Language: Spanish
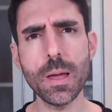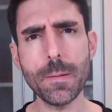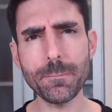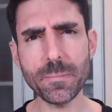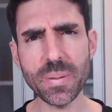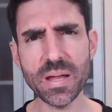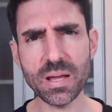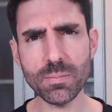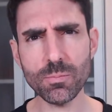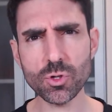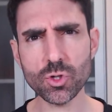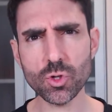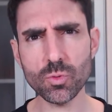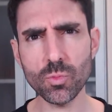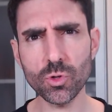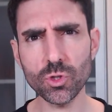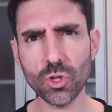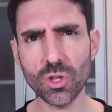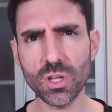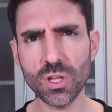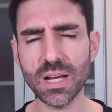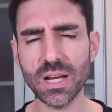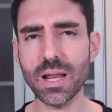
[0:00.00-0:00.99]
Veremos un
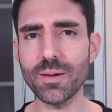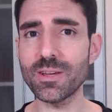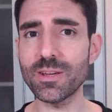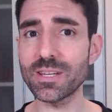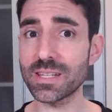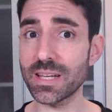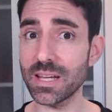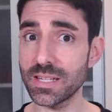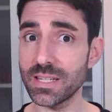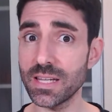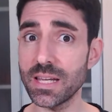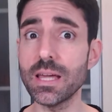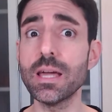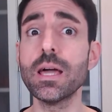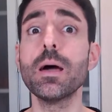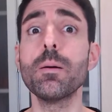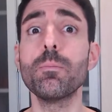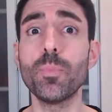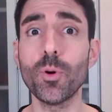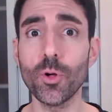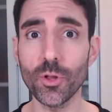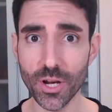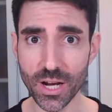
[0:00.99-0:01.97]
montón de claves que sí
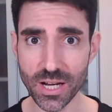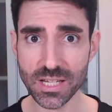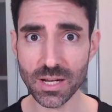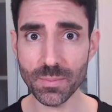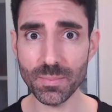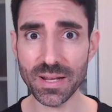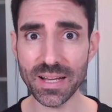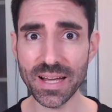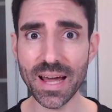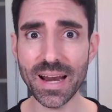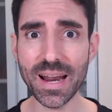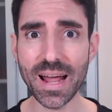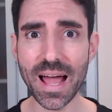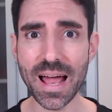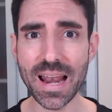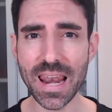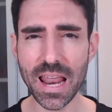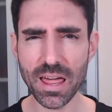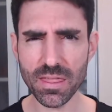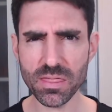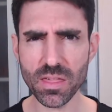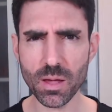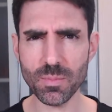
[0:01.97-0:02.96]
podréis aplicar al
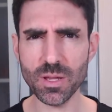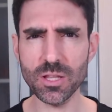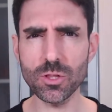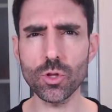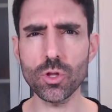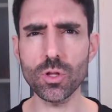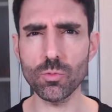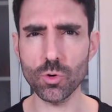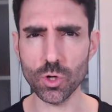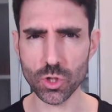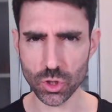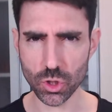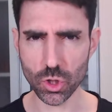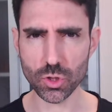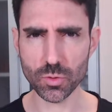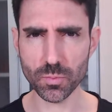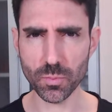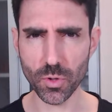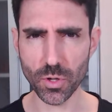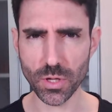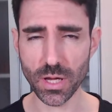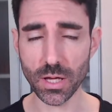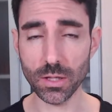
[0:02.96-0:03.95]
lanzamiento de vuestros
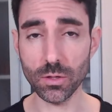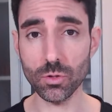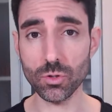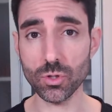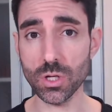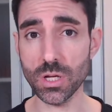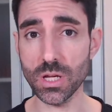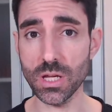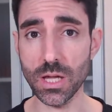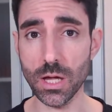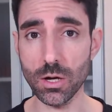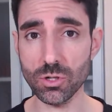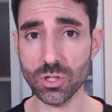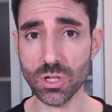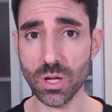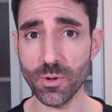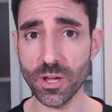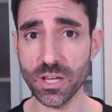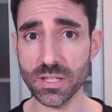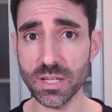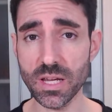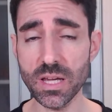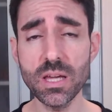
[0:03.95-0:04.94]
proyectos. Y ya lo
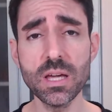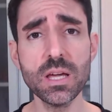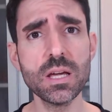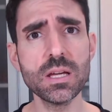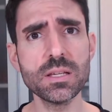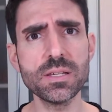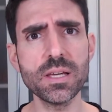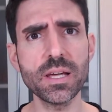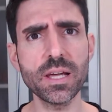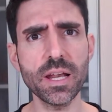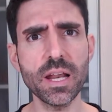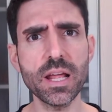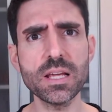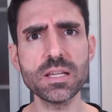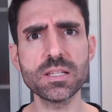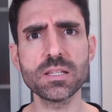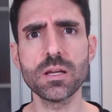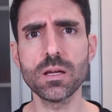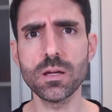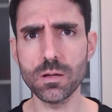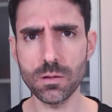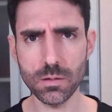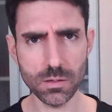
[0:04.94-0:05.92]
sabéis, ¿eh? Si
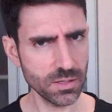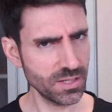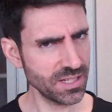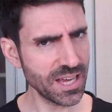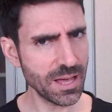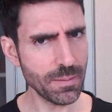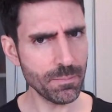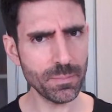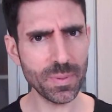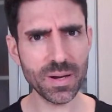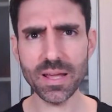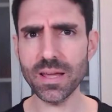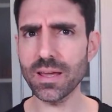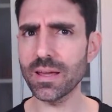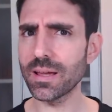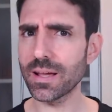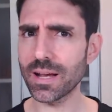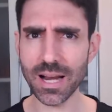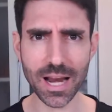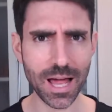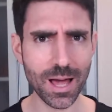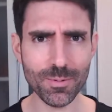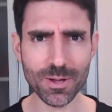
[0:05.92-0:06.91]
queréis siempre
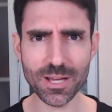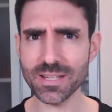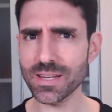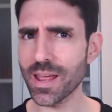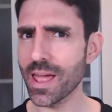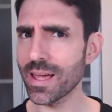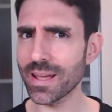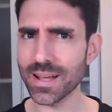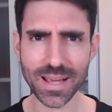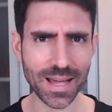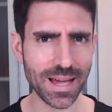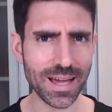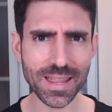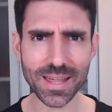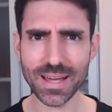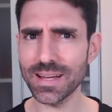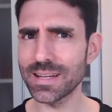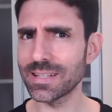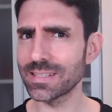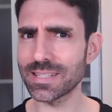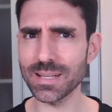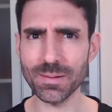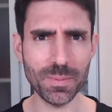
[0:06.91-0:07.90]
claves
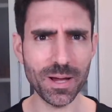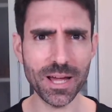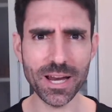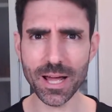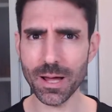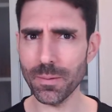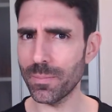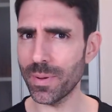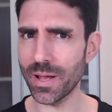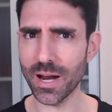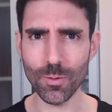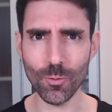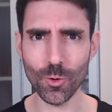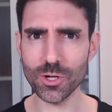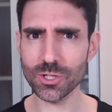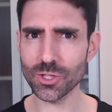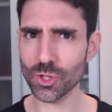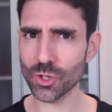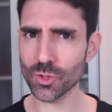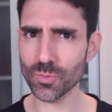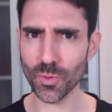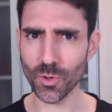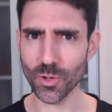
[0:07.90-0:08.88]
cada semana para
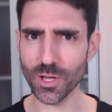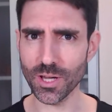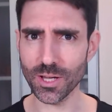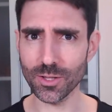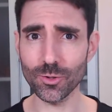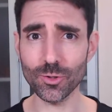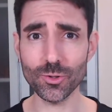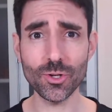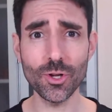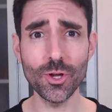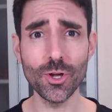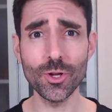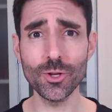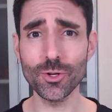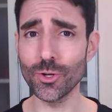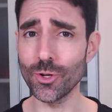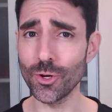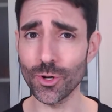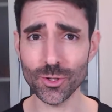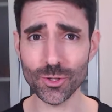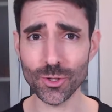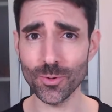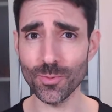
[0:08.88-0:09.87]
vuestros proyectos.
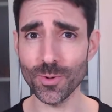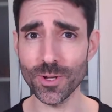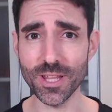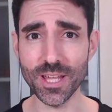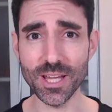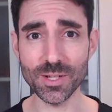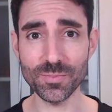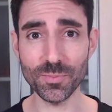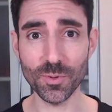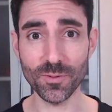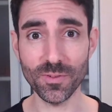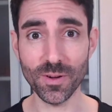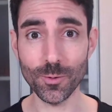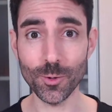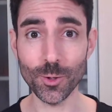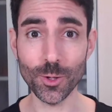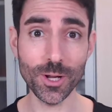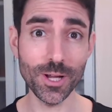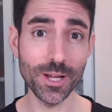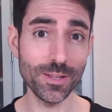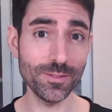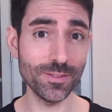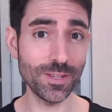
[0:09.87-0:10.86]
No os olvidéis, por
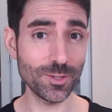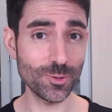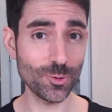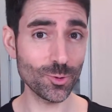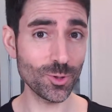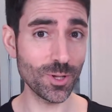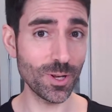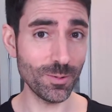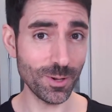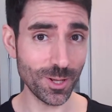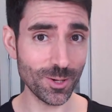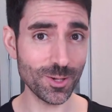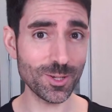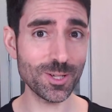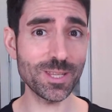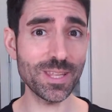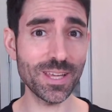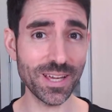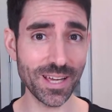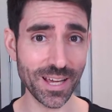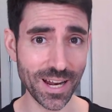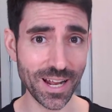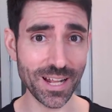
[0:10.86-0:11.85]
favor, de suscribiros a
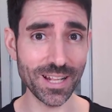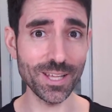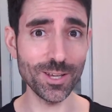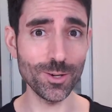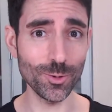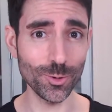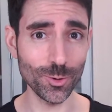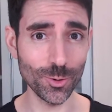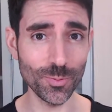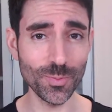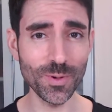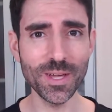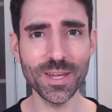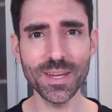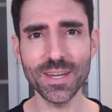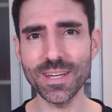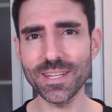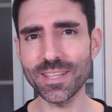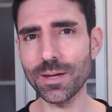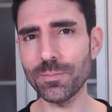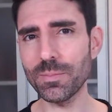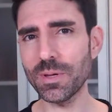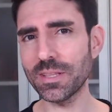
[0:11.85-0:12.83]
este canal de YouTube
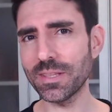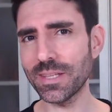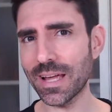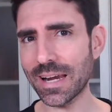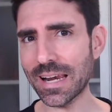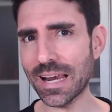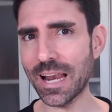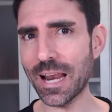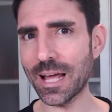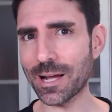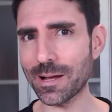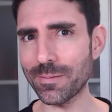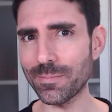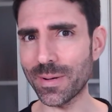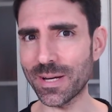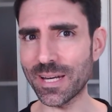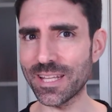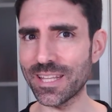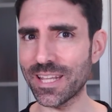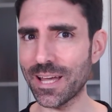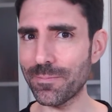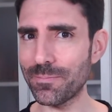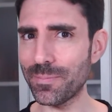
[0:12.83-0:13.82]
y también darle a la
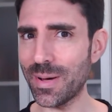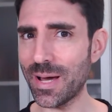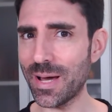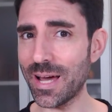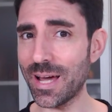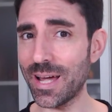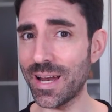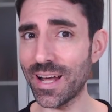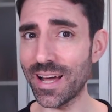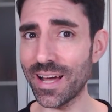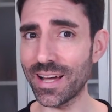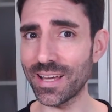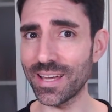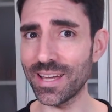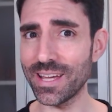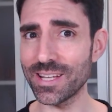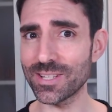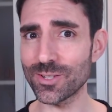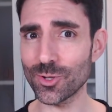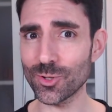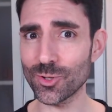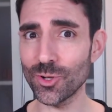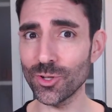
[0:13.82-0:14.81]
campanita para que
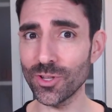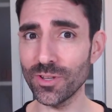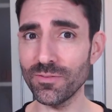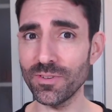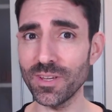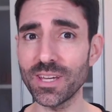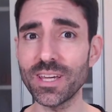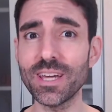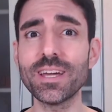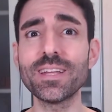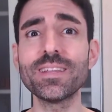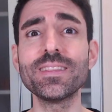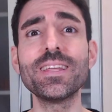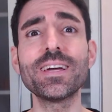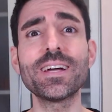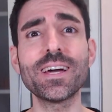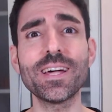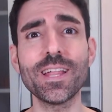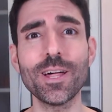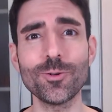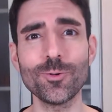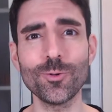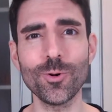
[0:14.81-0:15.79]
se os notifique de
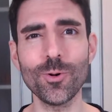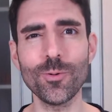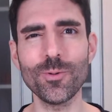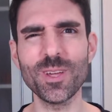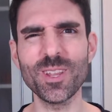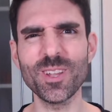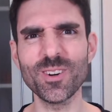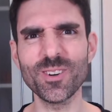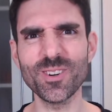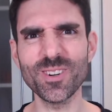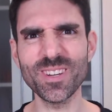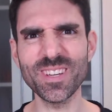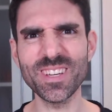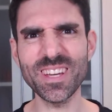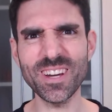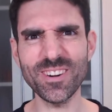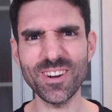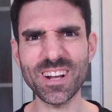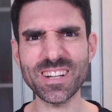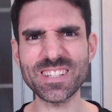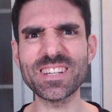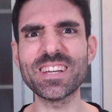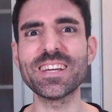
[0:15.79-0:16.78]
cada nuevo vídeo. Y
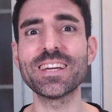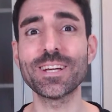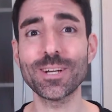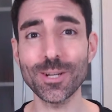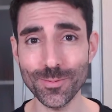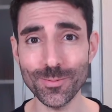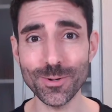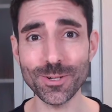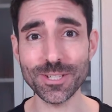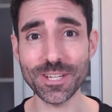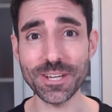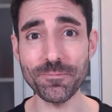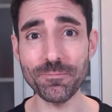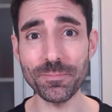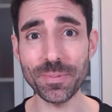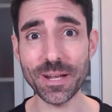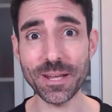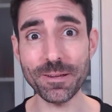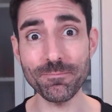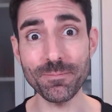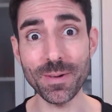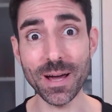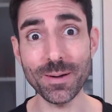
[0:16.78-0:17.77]
ahora sí, como
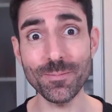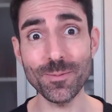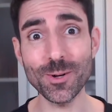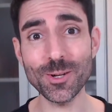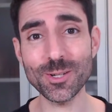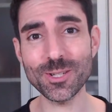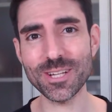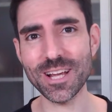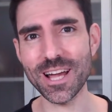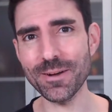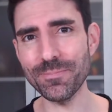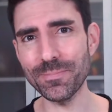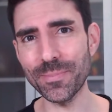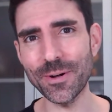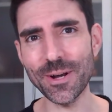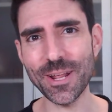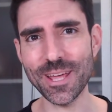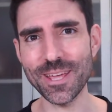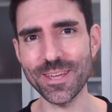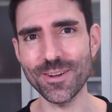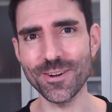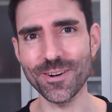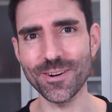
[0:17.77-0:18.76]
siempre, vamos a por
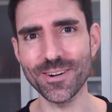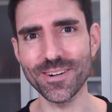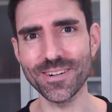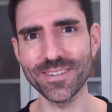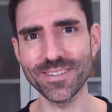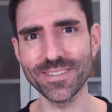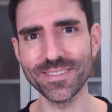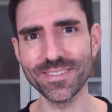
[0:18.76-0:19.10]
ello.